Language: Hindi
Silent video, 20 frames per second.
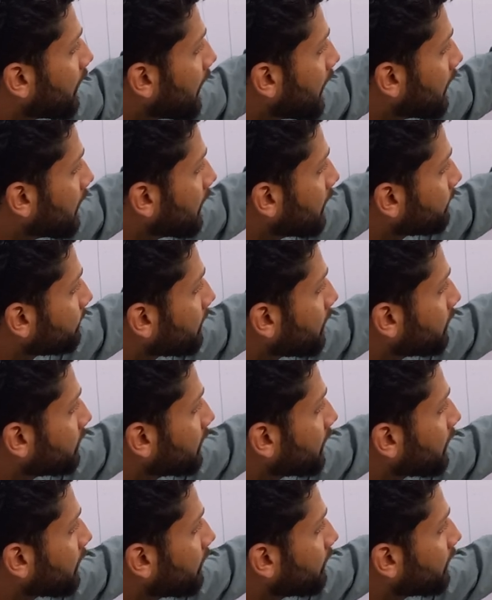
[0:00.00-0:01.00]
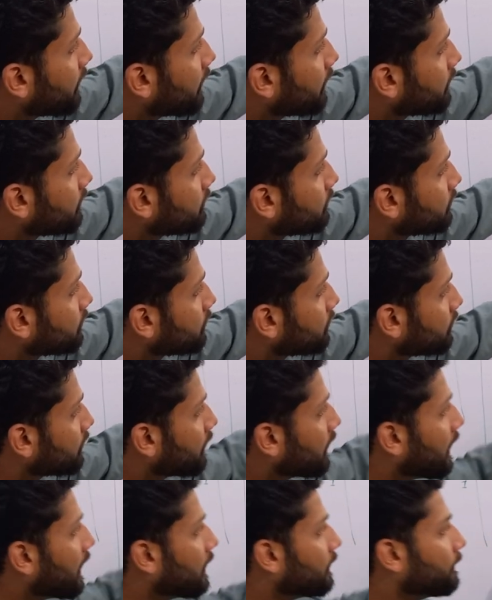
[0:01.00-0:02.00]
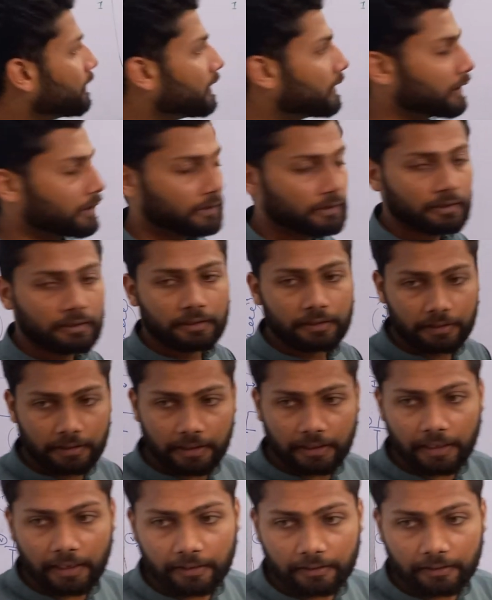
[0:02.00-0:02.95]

एल अल्फ़ा और ये क्या होगा एल बीटा ठीक है